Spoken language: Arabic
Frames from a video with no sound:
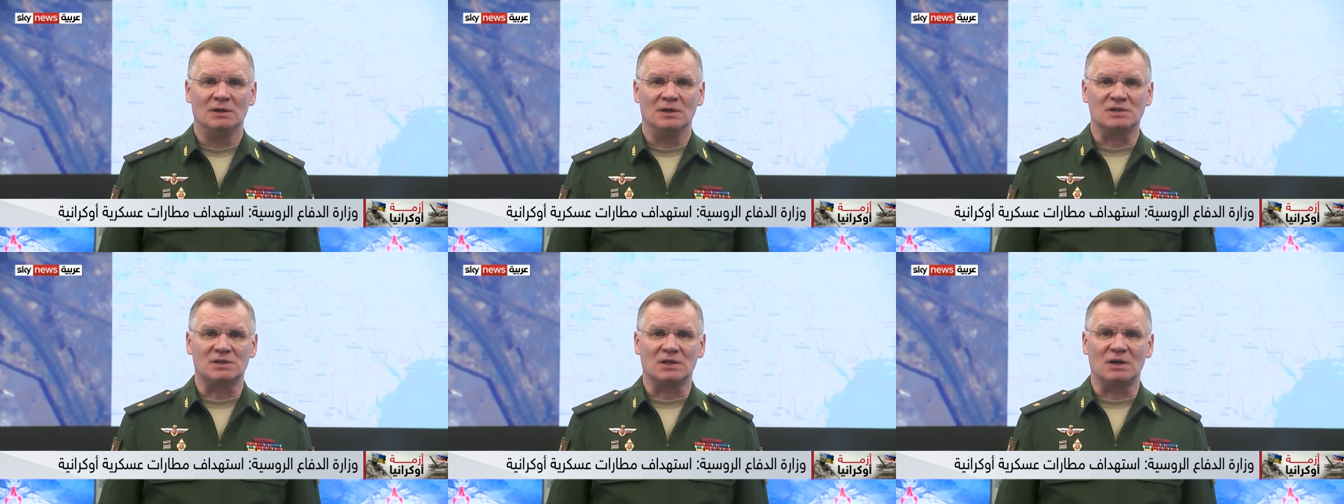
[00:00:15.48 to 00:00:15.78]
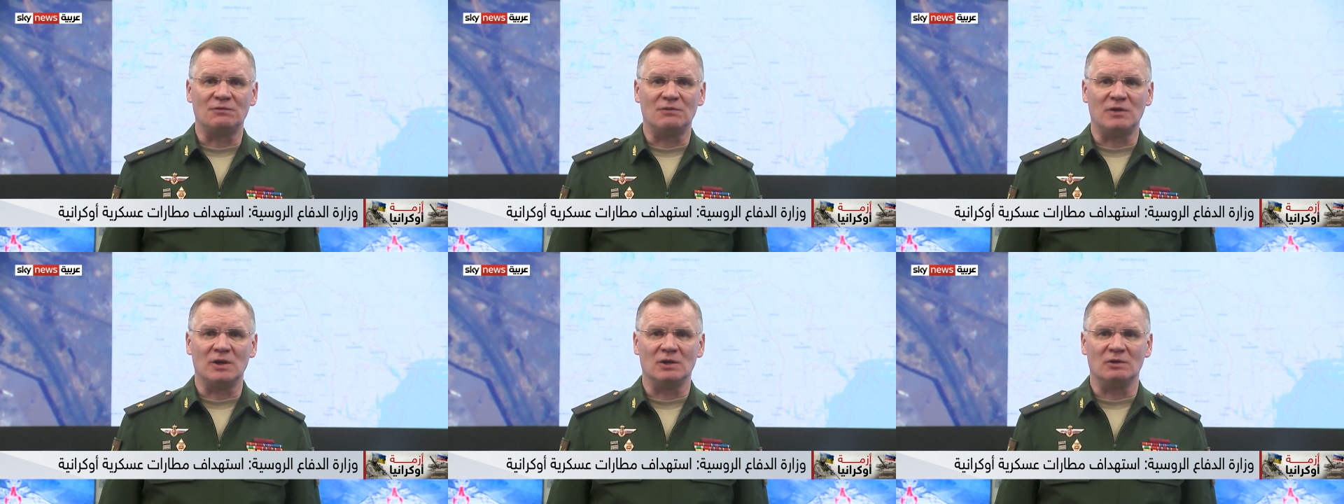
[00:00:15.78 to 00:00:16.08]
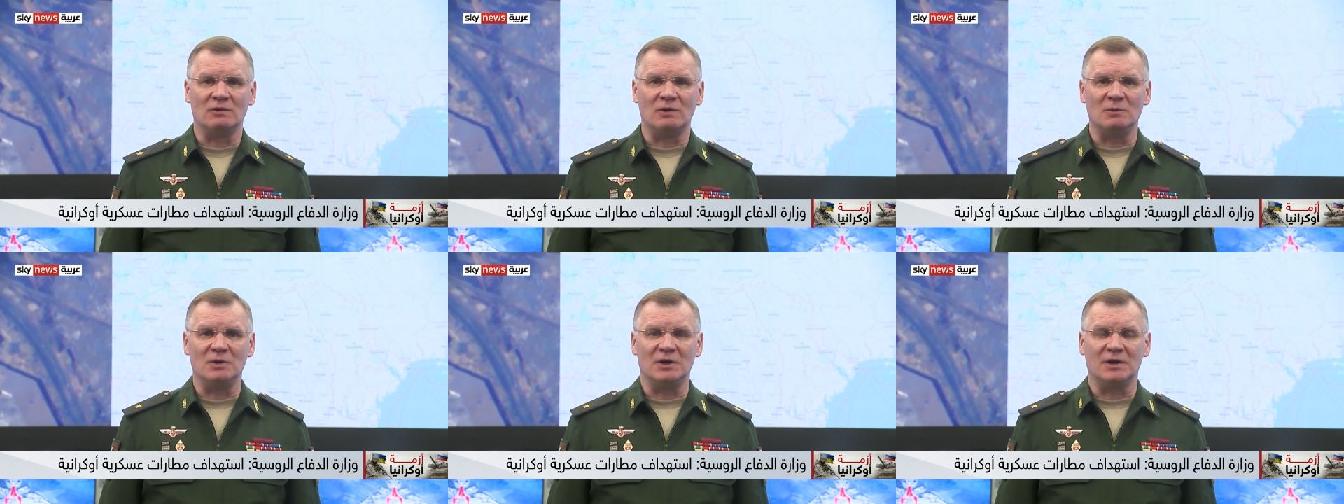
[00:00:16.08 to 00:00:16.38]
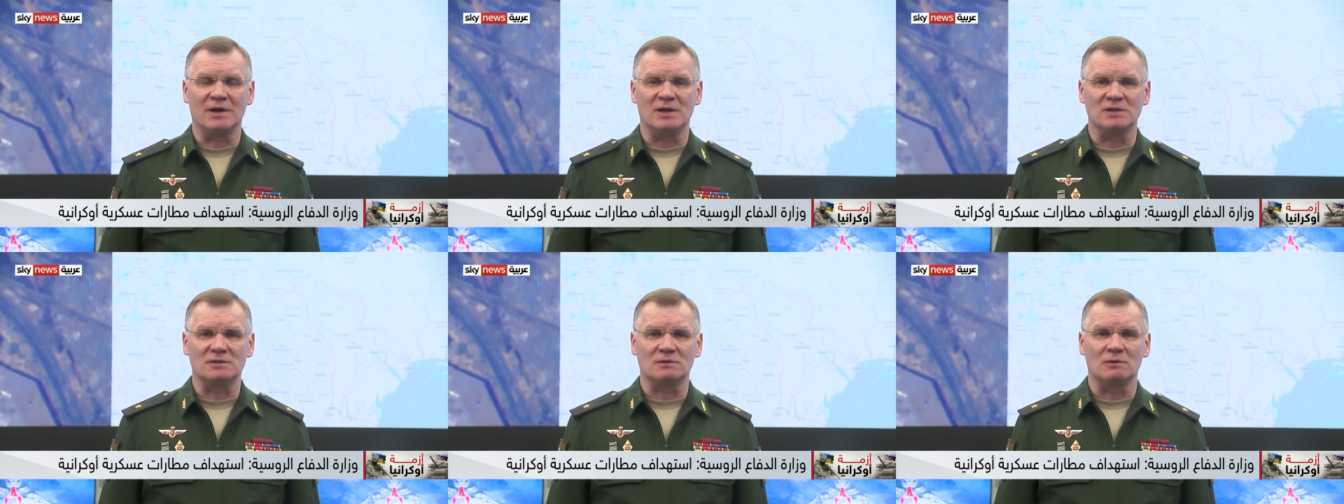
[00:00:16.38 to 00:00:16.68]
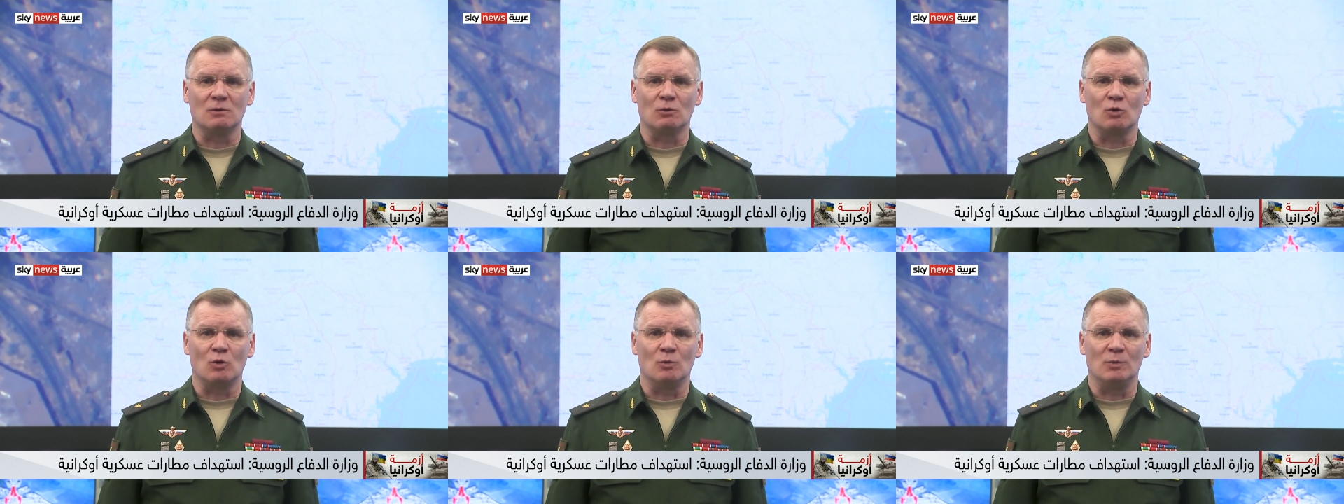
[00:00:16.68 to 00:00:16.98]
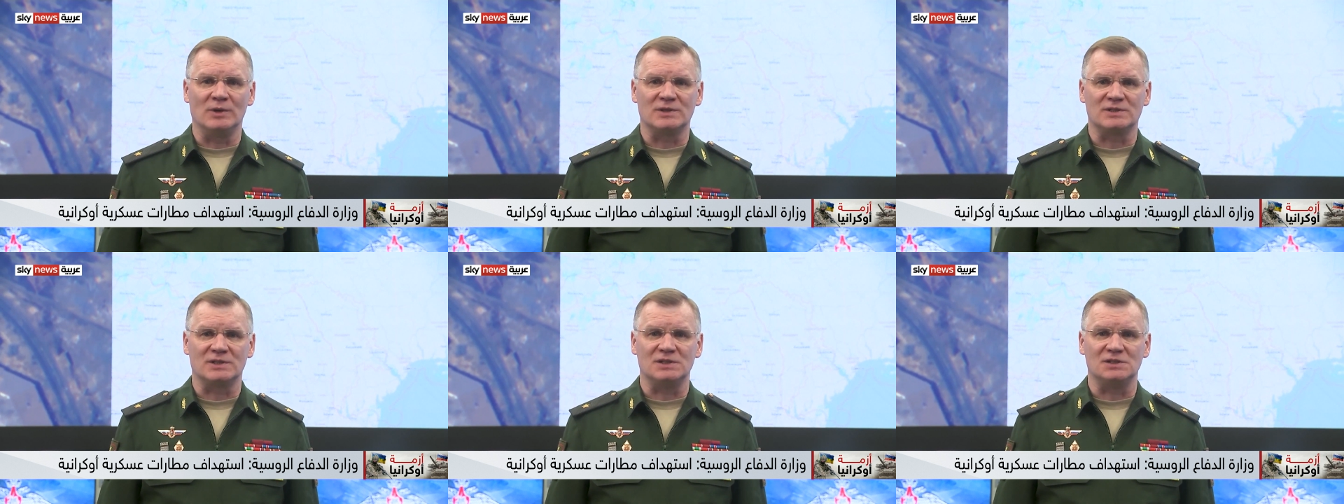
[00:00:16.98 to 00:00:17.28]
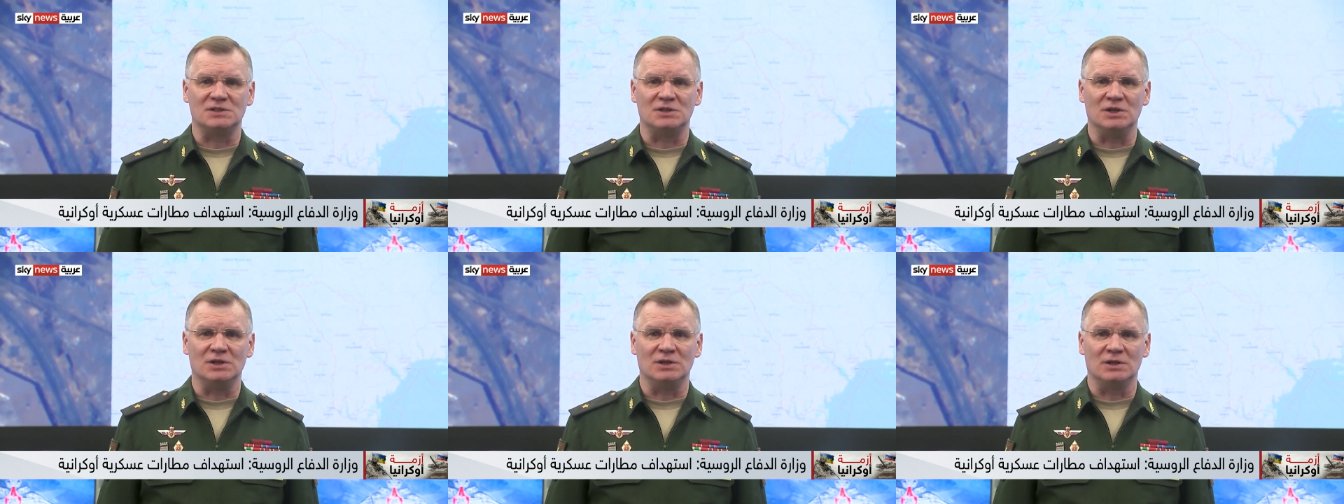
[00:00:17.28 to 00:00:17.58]
الماضية مشيرة إلى
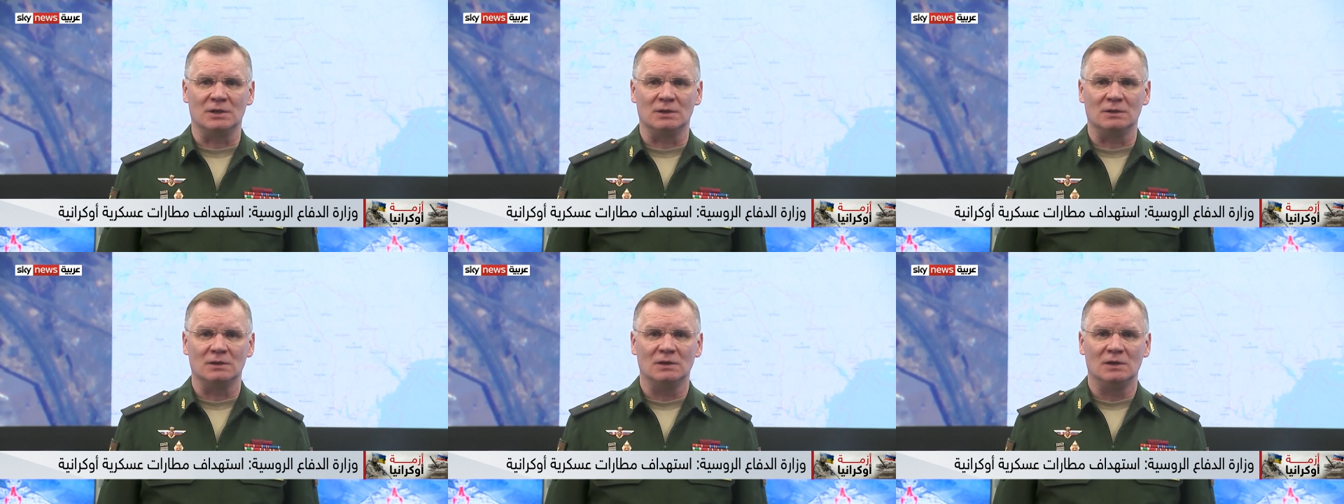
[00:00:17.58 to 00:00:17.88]
استهداف